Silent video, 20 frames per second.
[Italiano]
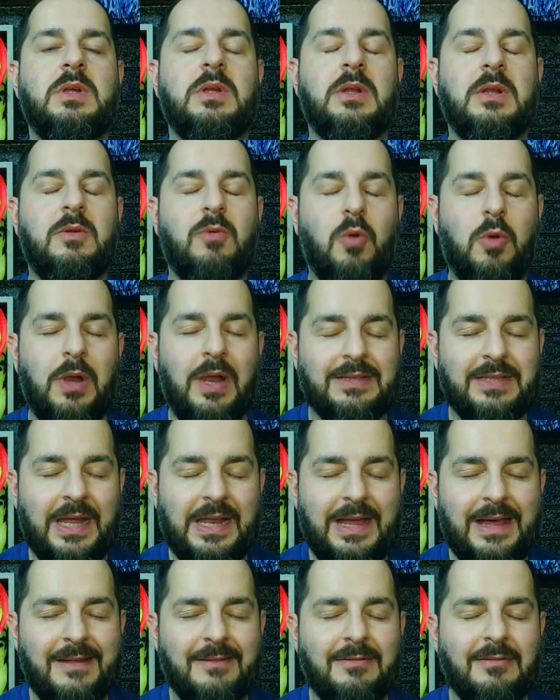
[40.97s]
con
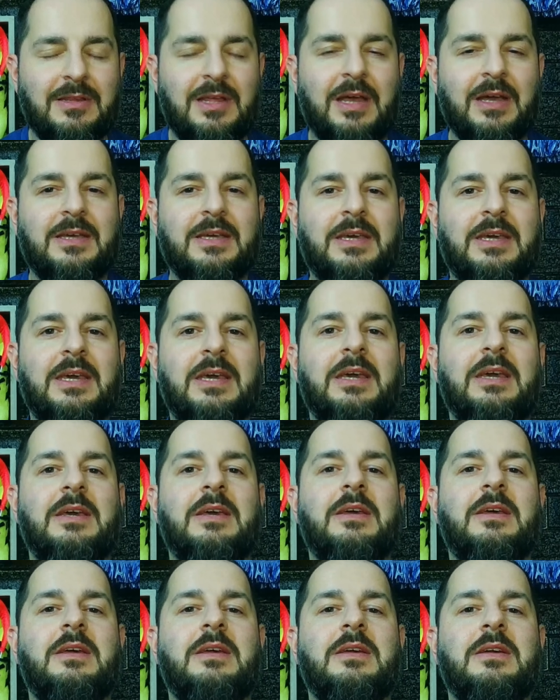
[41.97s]
l'Atalanta che
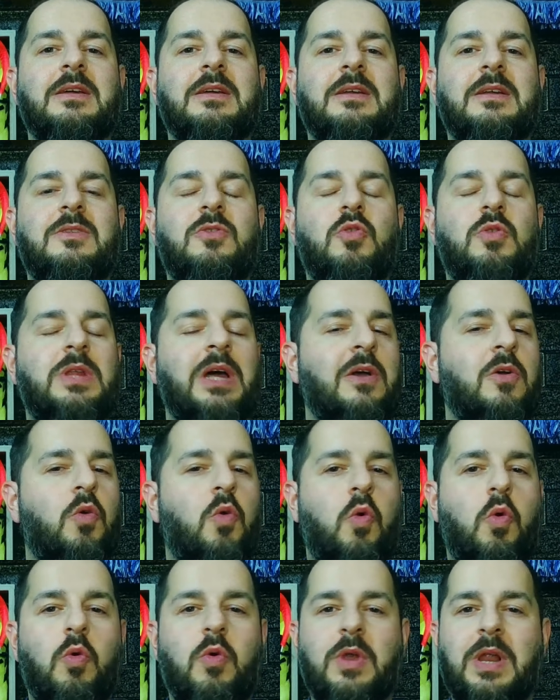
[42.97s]
non
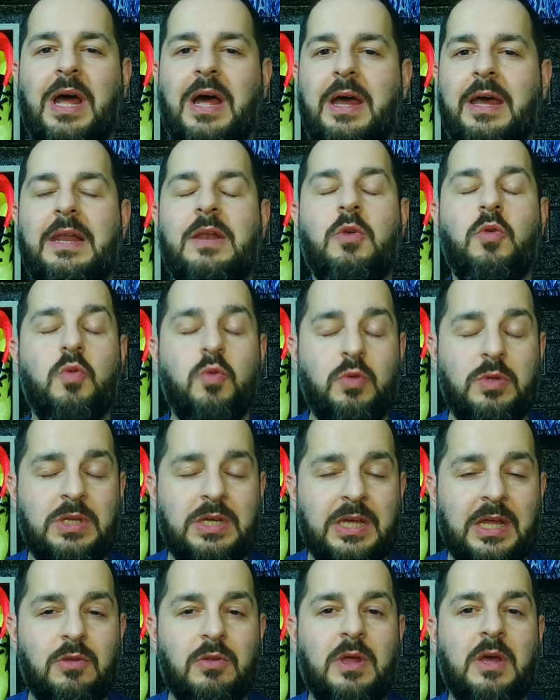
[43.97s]
ancora, è
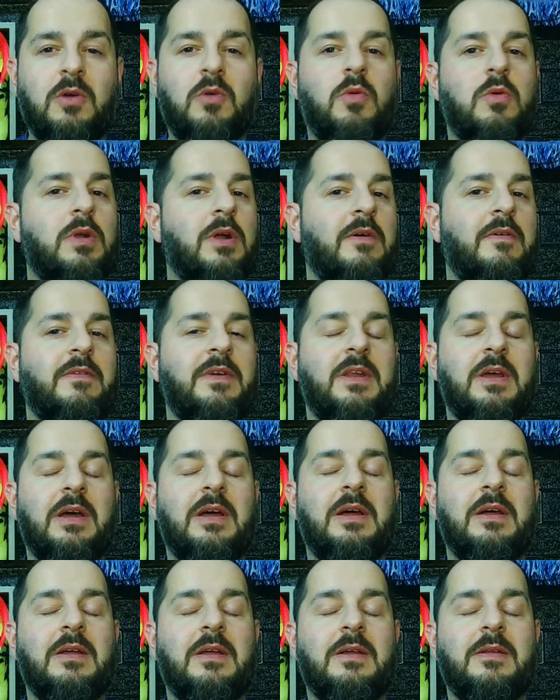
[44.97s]
l'unica non aver,
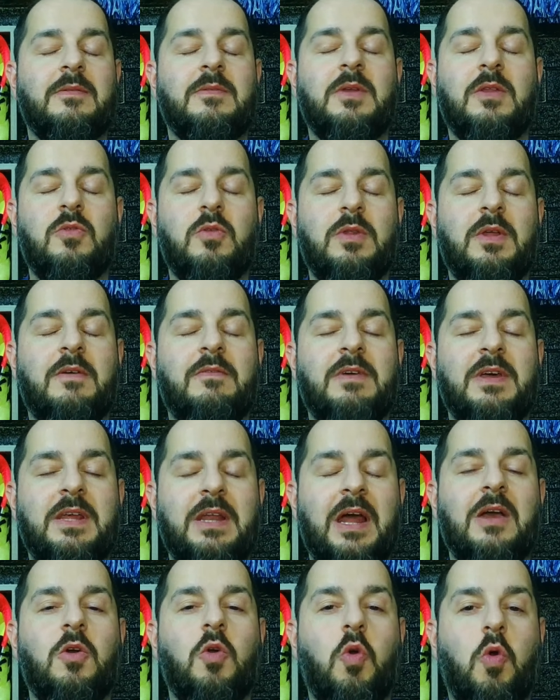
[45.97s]
a, a non aver
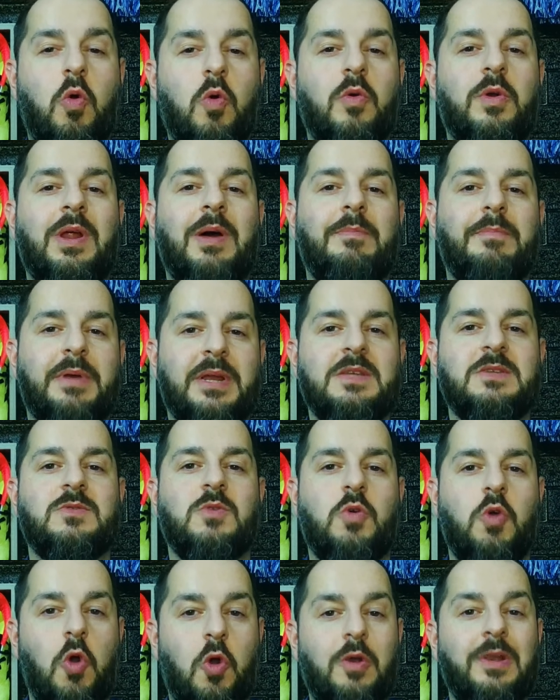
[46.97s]
ancora
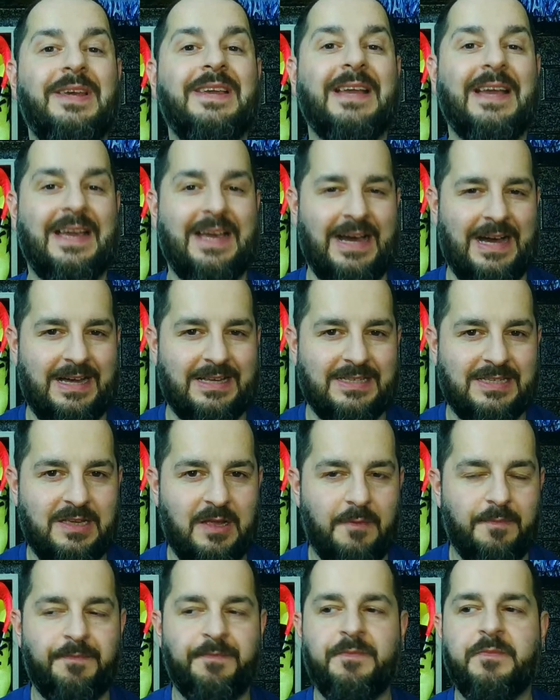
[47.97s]
preso gol in casa.
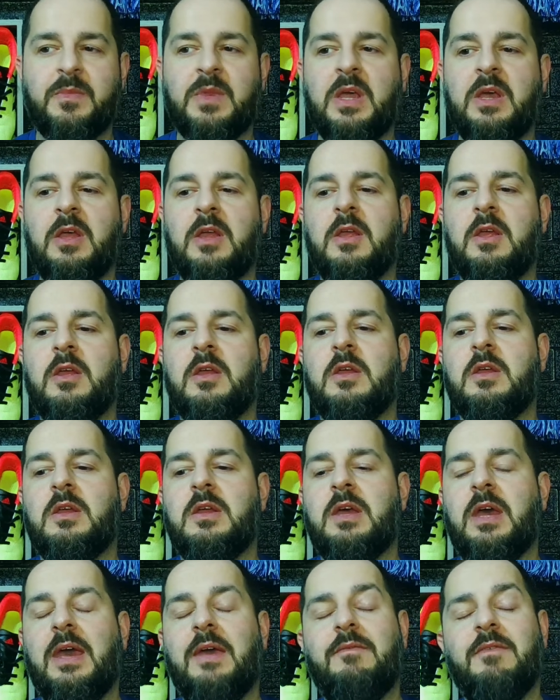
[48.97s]

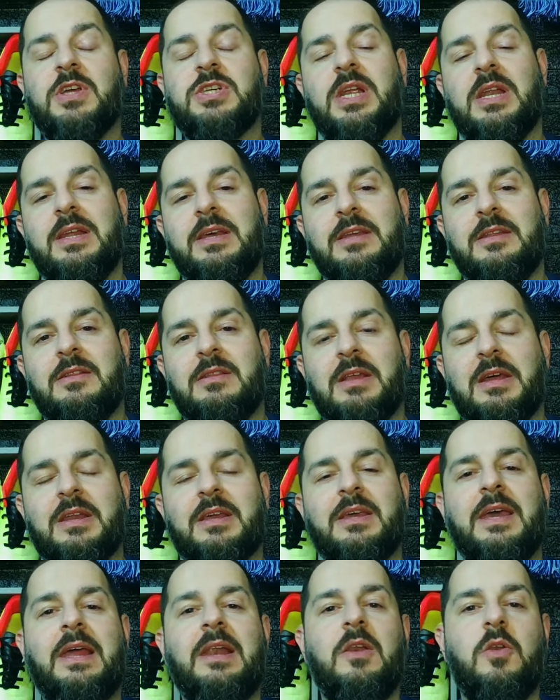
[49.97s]
E invece l'Inter
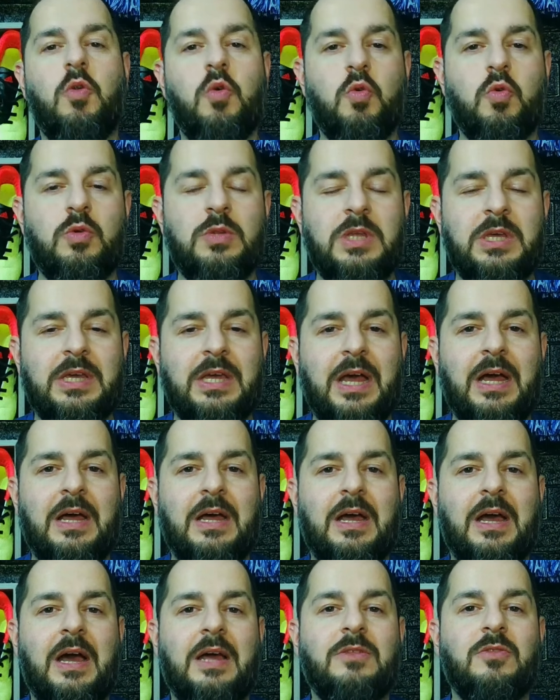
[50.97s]
che è
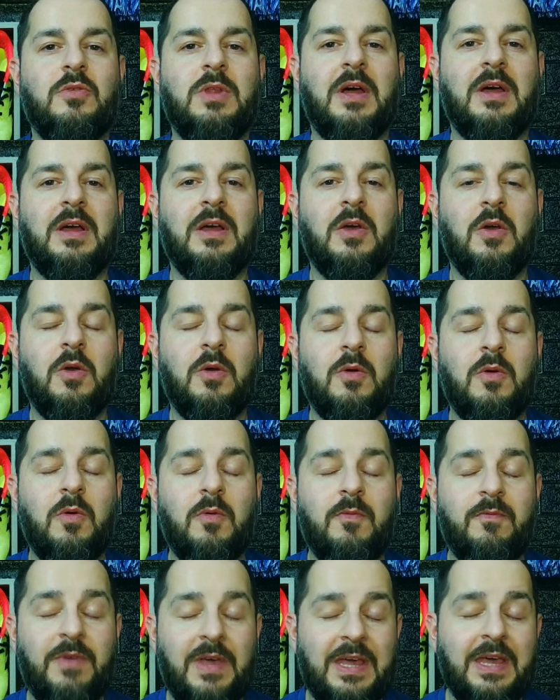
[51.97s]
l'unica a non
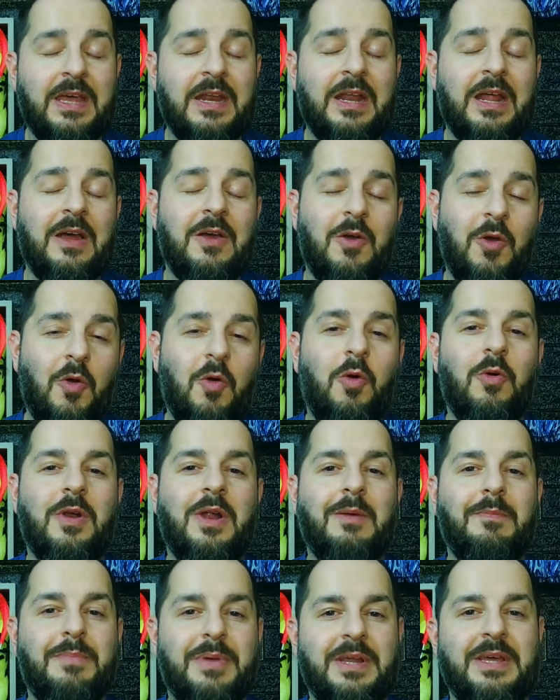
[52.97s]
aver
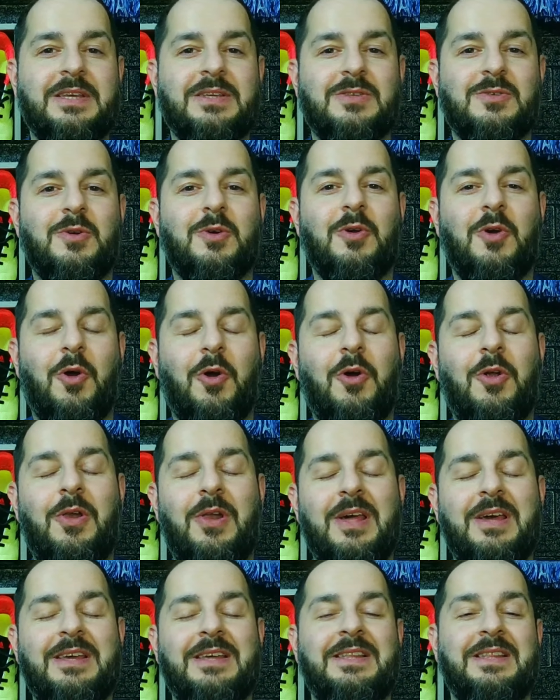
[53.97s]
ancora preso
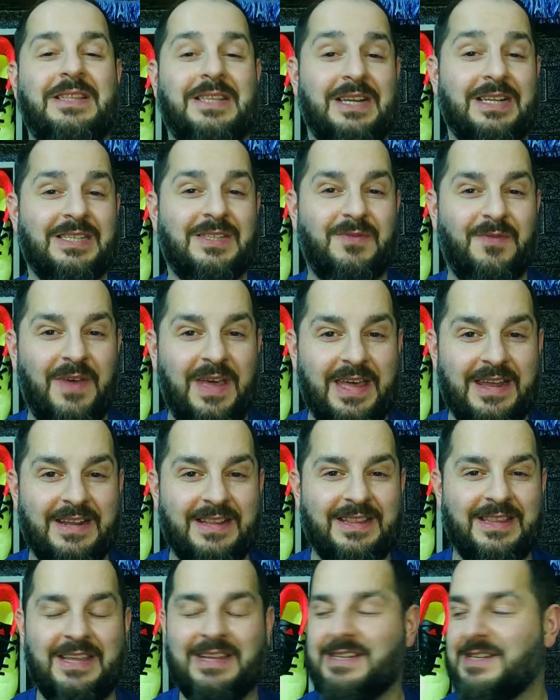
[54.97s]
gol in
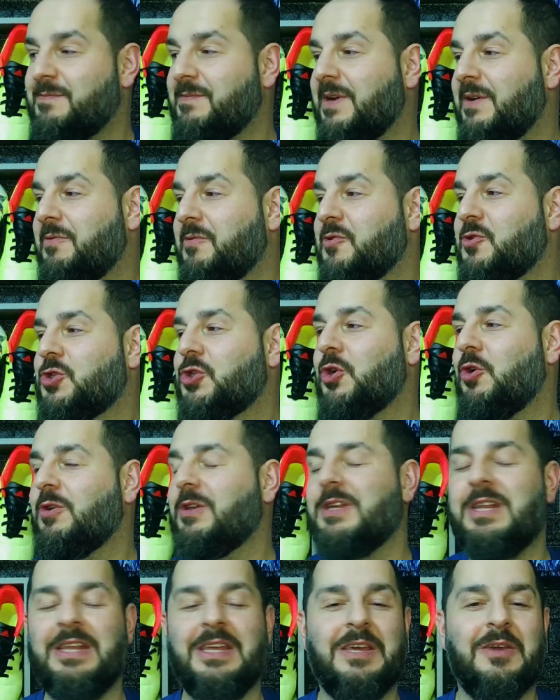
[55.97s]
trasferta. Sembra uno
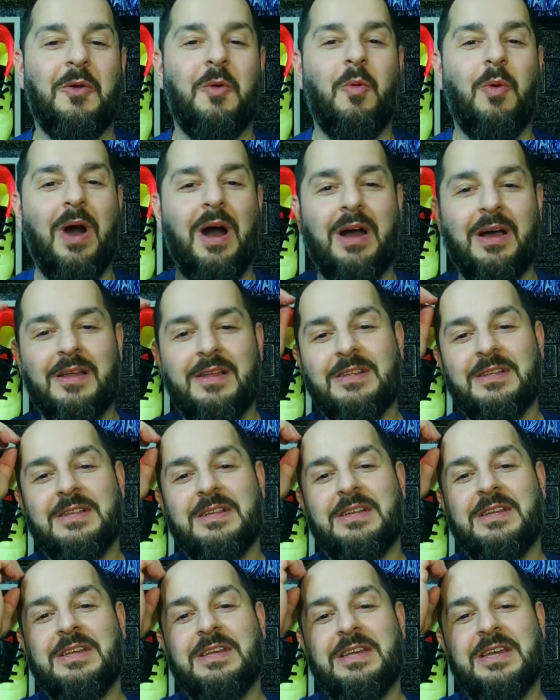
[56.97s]
scioglilingua. lingua
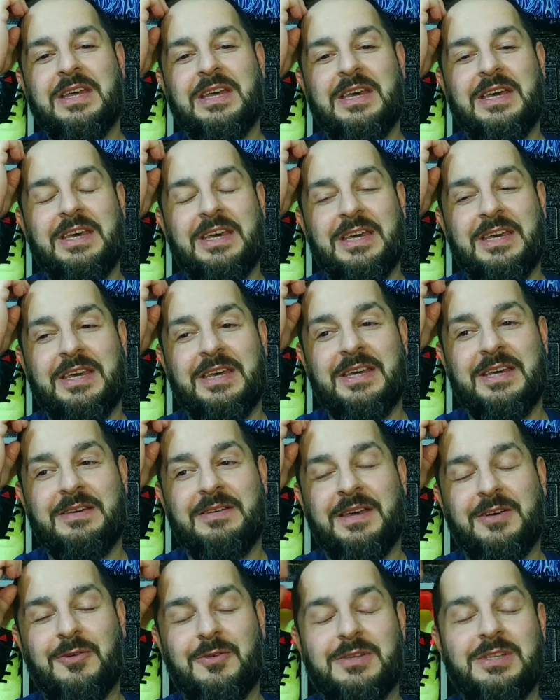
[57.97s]
eh,
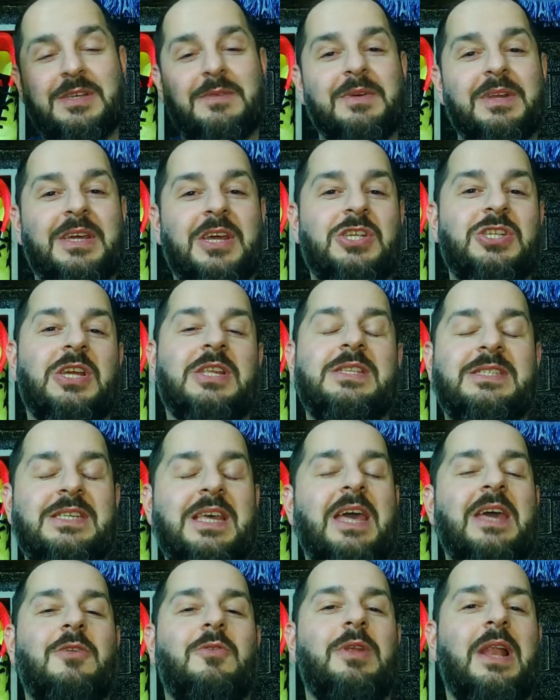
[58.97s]
è così perché c'è
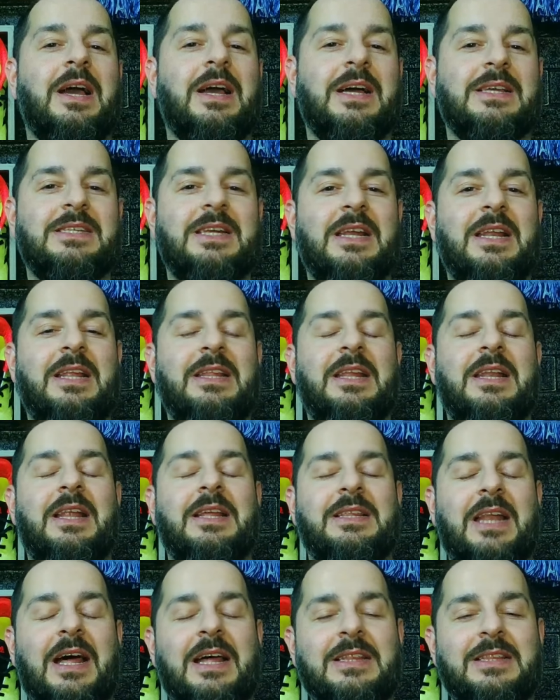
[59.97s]
0 nella casella
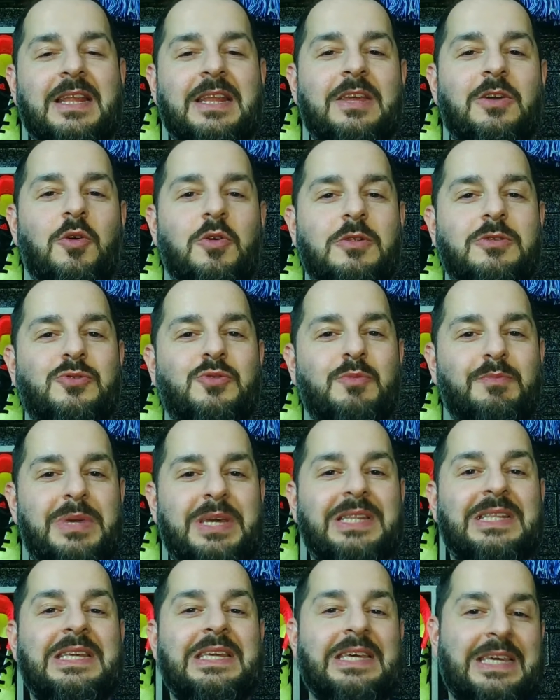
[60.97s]
dell'Atalanta nei gol
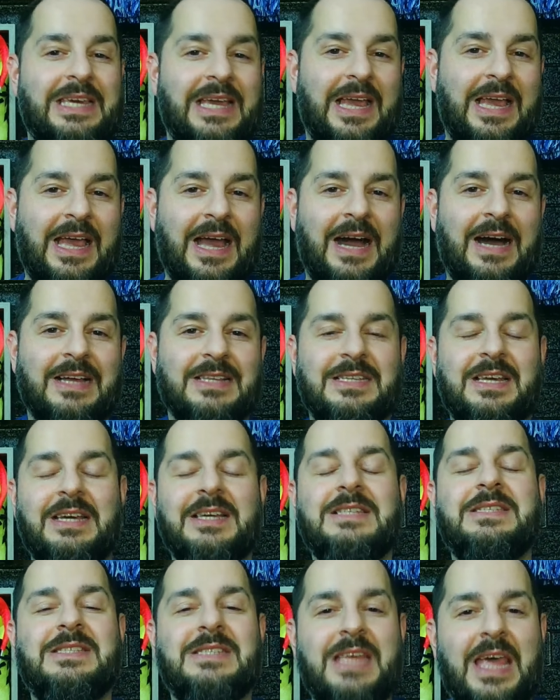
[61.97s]
subiti in casa
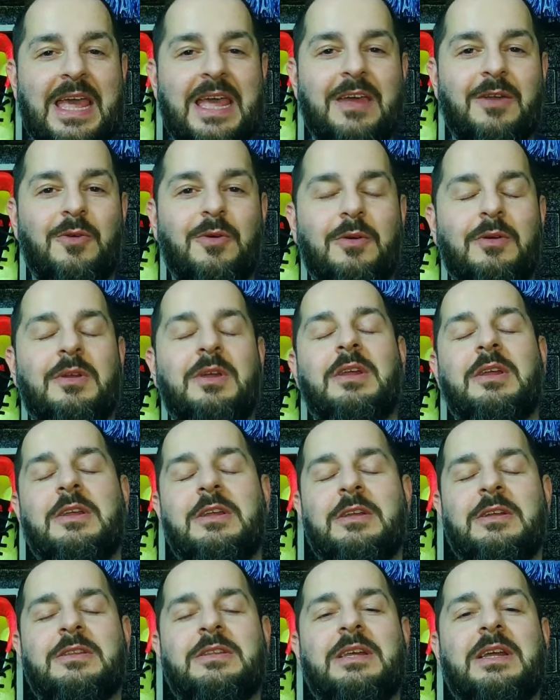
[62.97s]
e 0
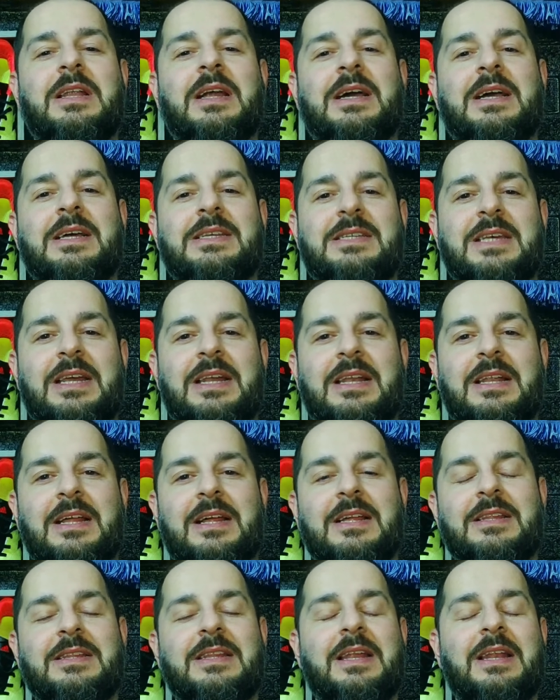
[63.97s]
nella
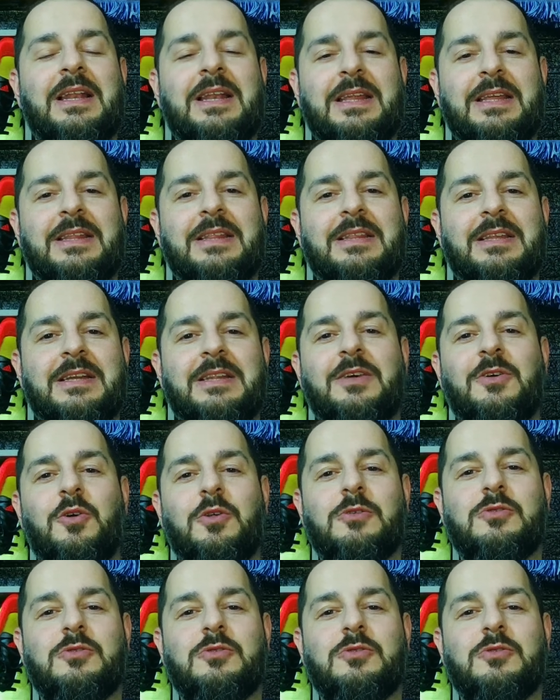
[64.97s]
casella dell'Inter nei gol